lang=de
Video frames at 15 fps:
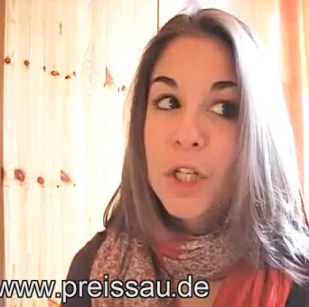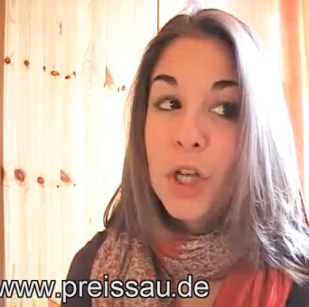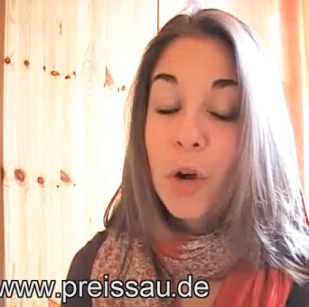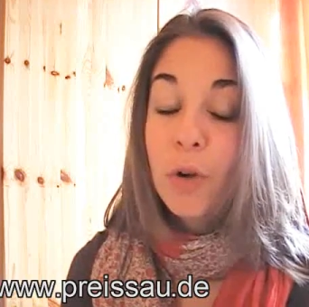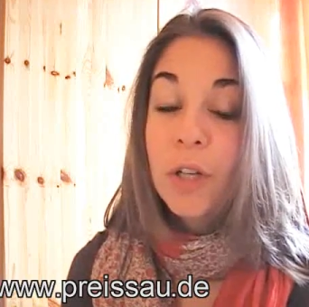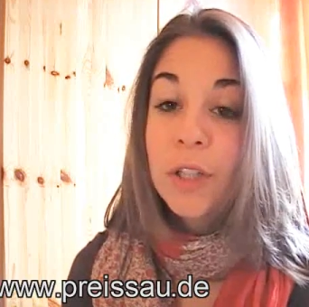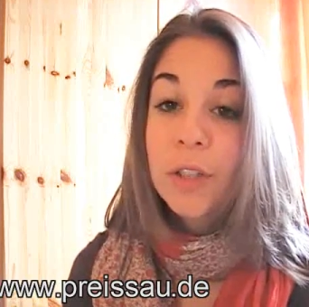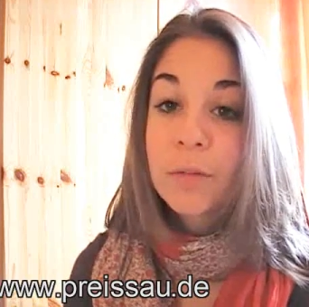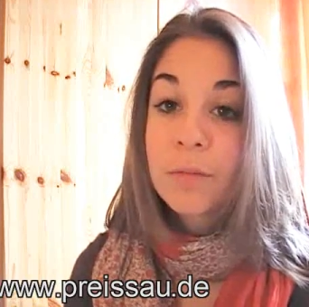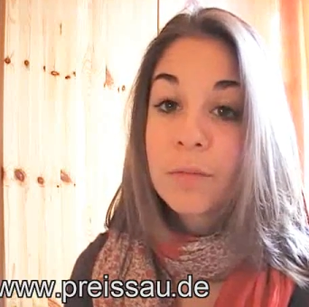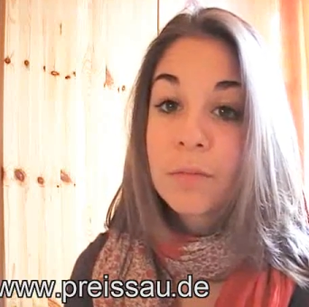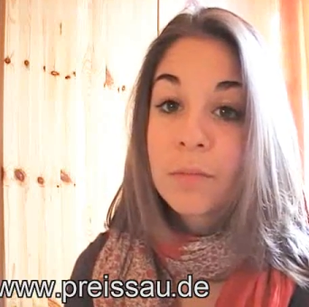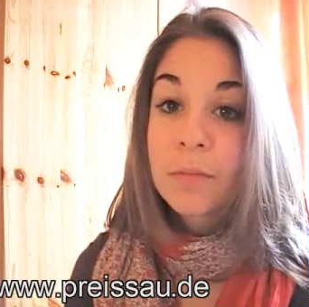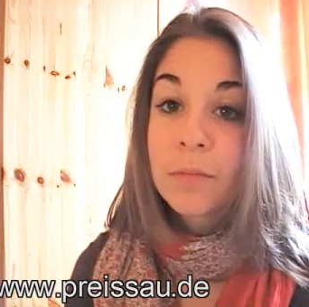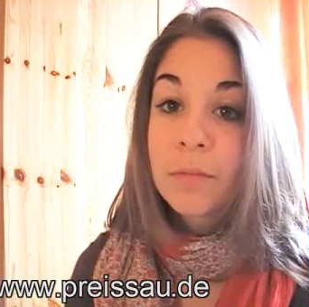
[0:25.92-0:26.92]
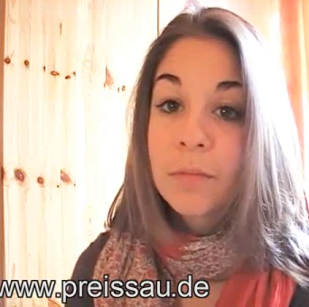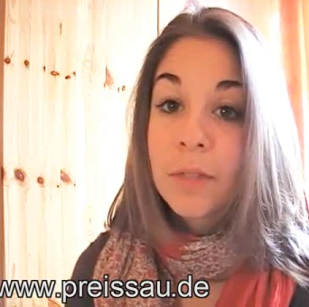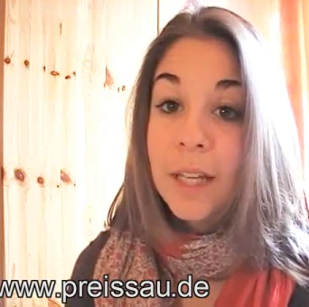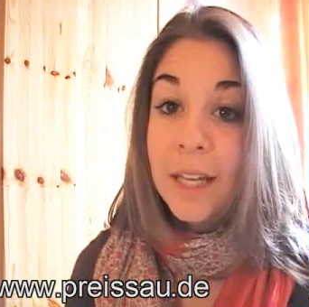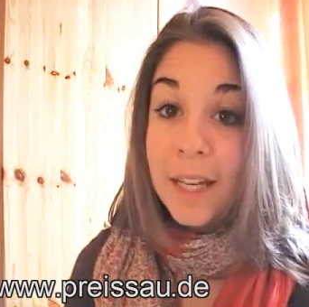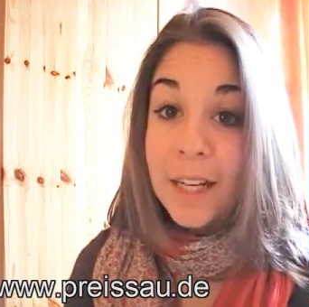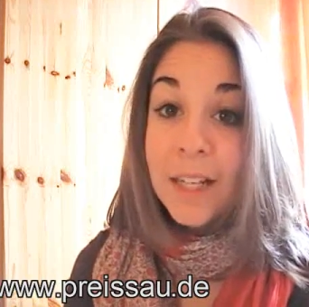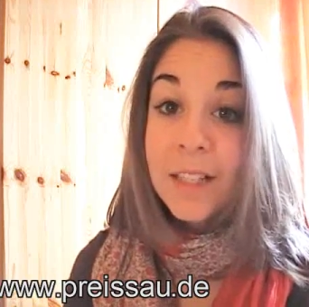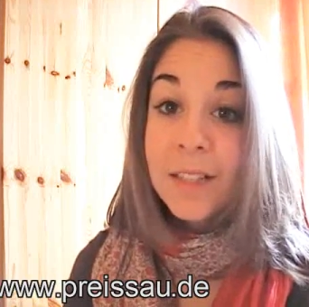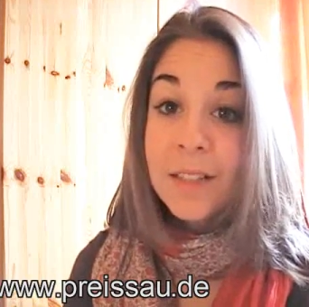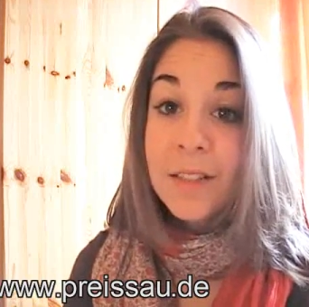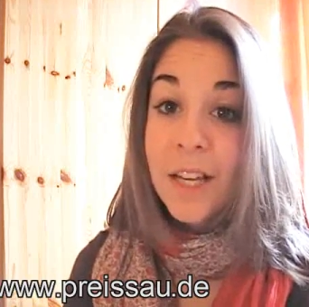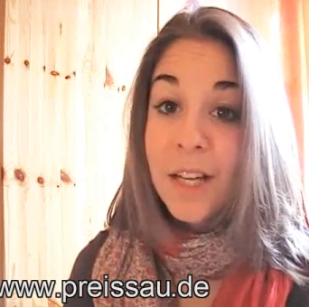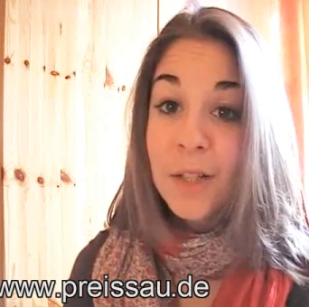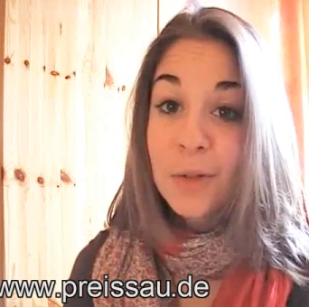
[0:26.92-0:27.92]
Das ist erstaunlich.
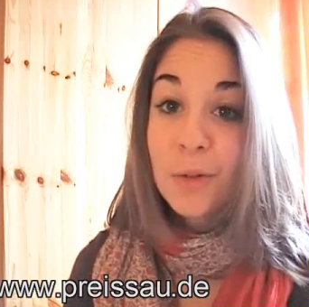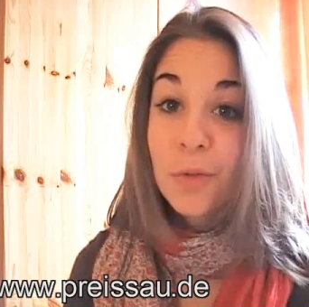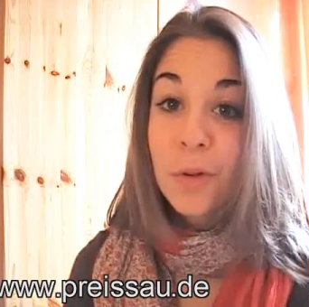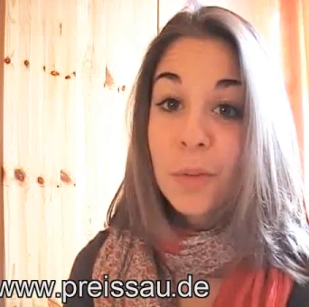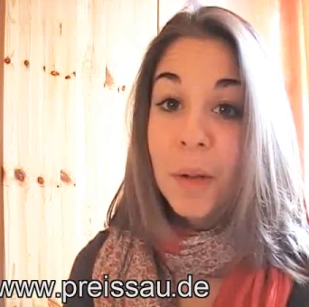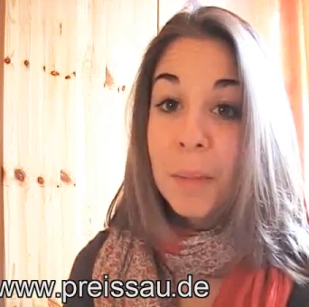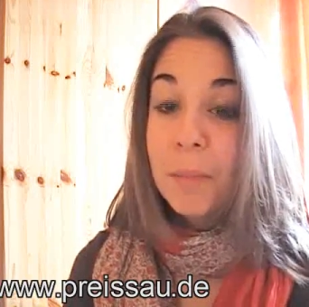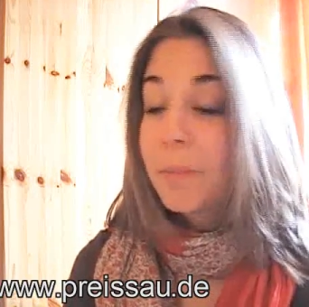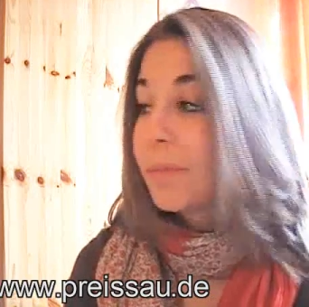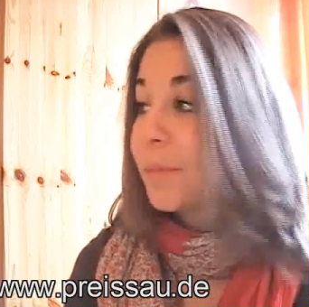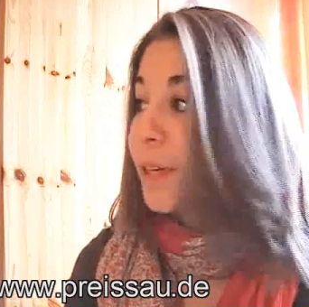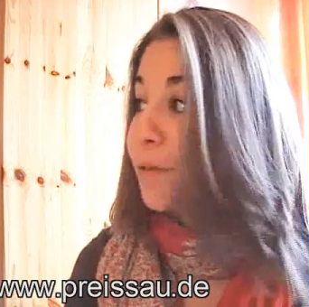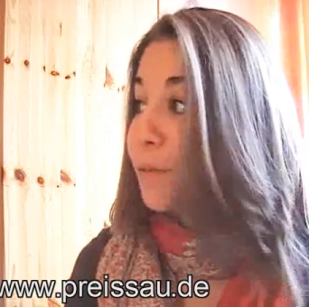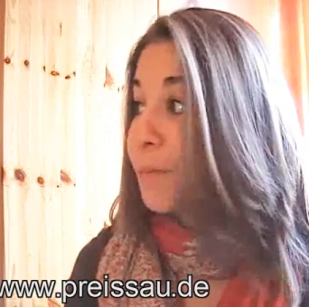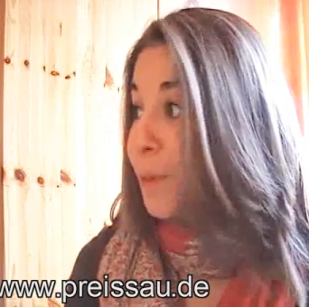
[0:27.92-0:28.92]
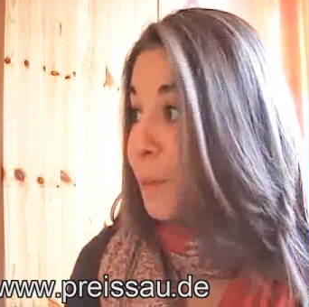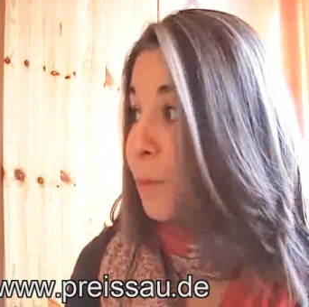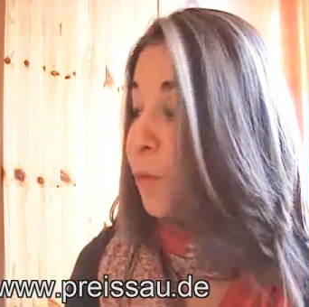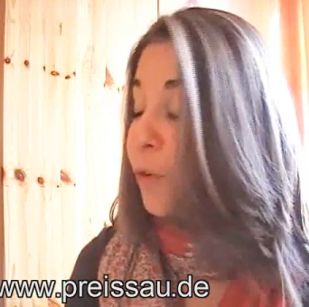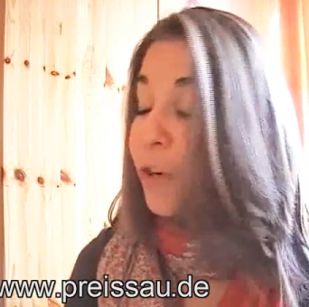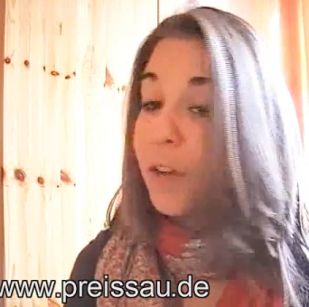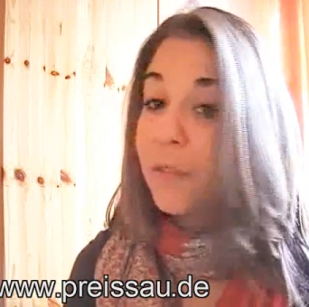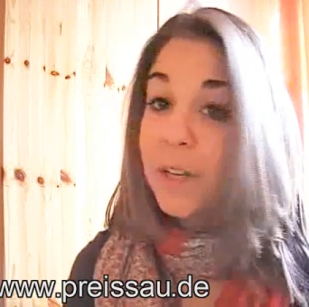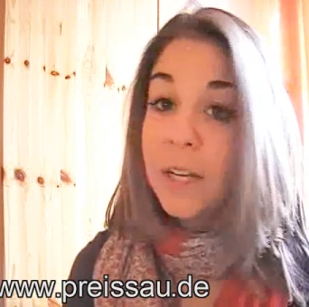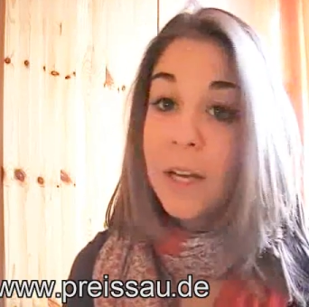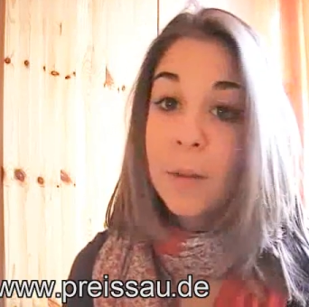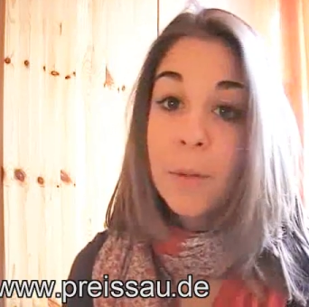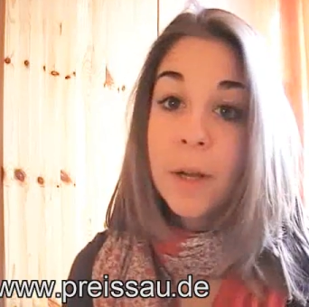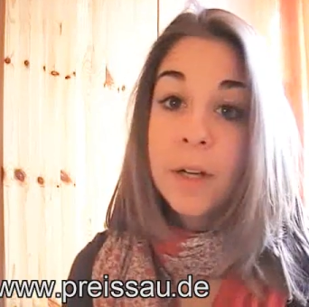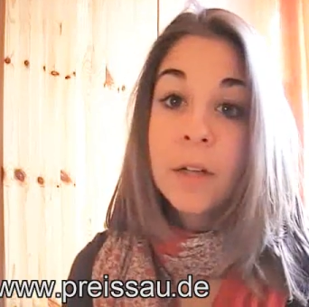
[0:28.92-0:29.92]
Ähnliches kenne ich nur von meinem bekifften Mitbewohner,
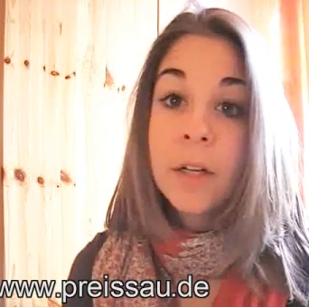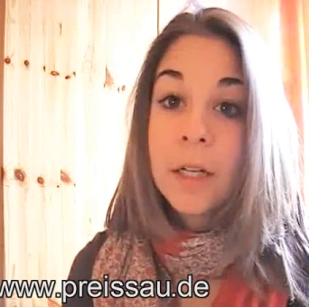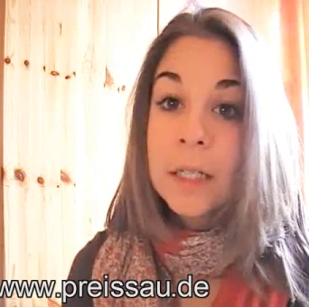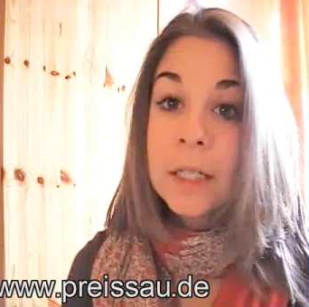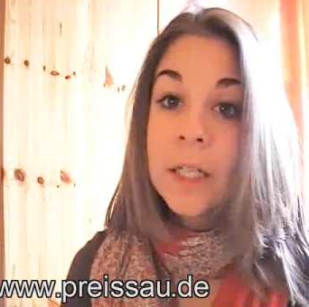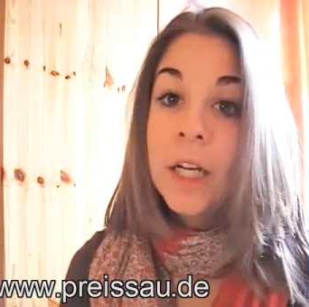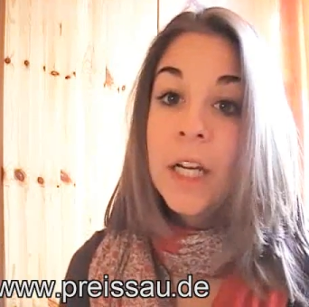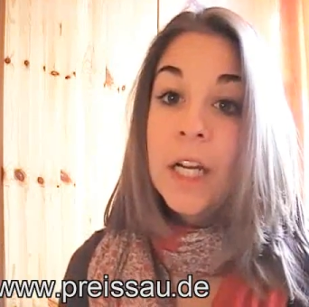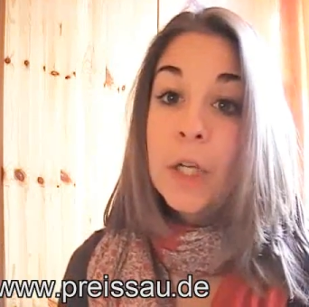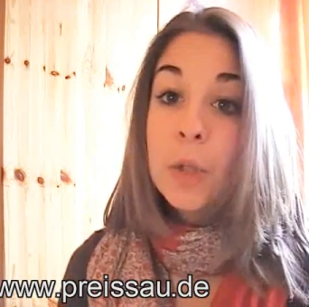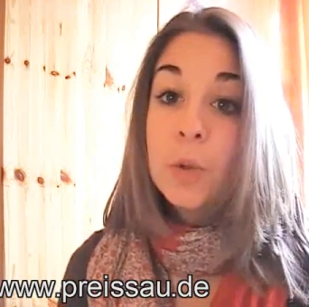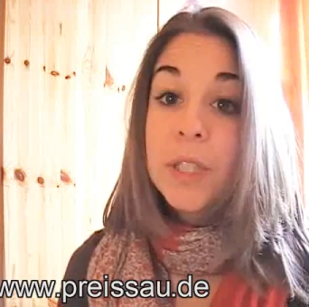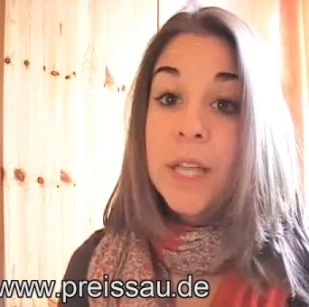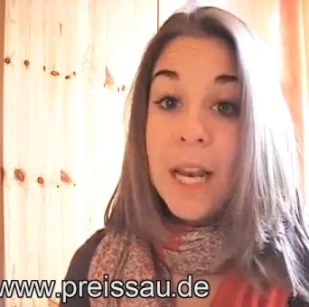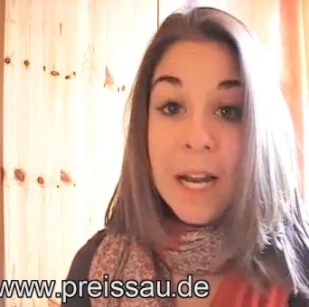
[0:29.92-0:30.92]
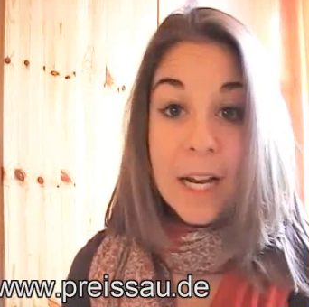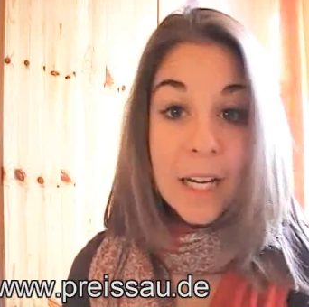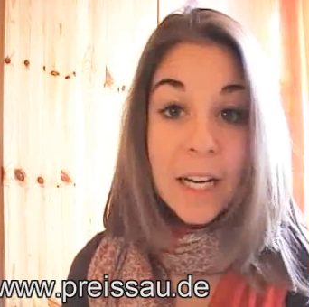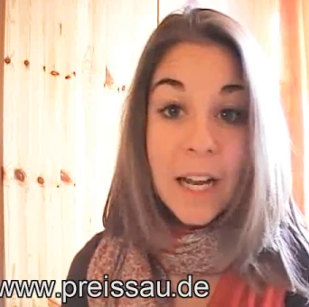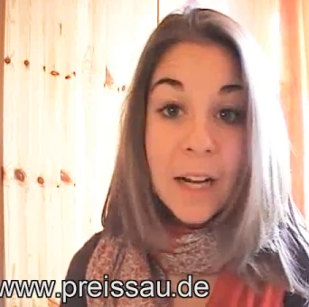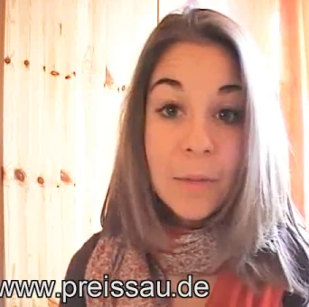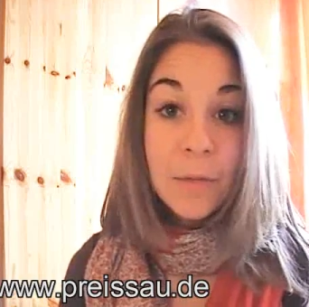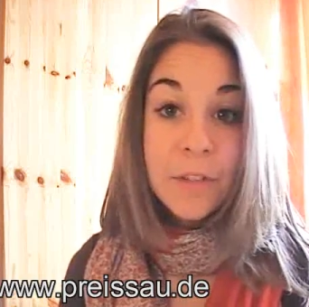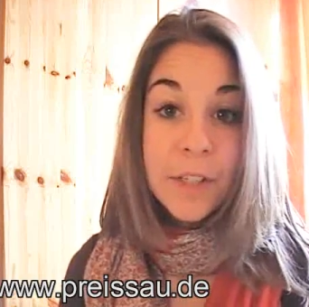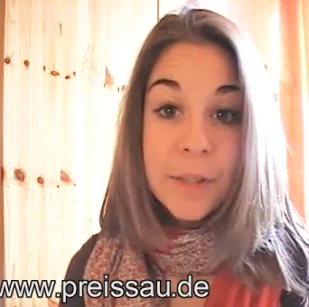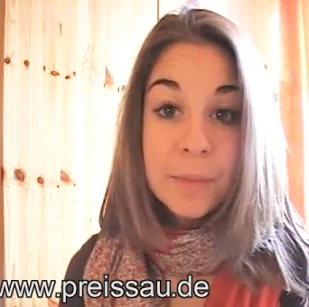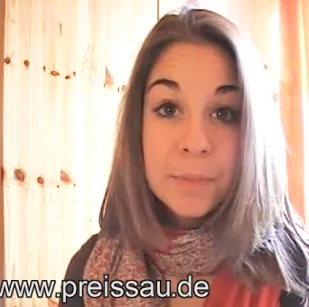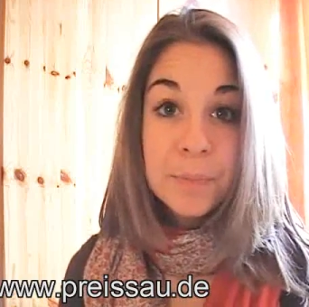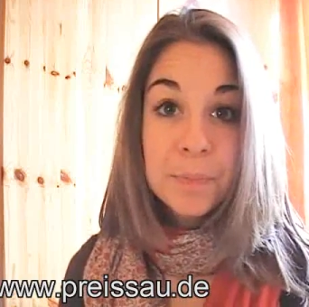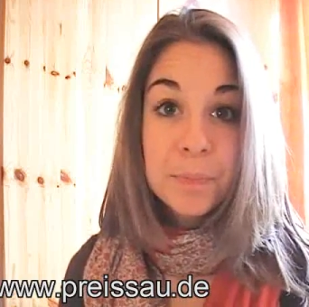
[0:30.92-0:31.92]
wenn er mein Nutella
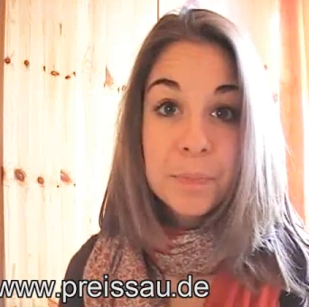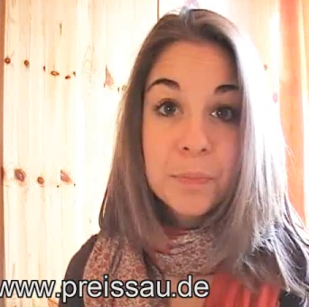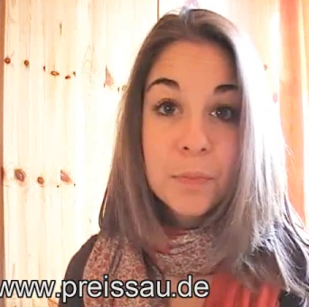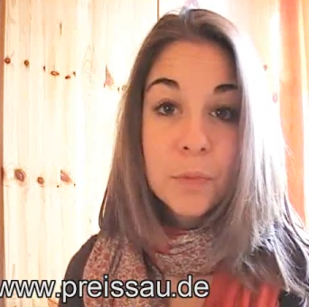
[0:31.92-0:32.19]
gelangen will.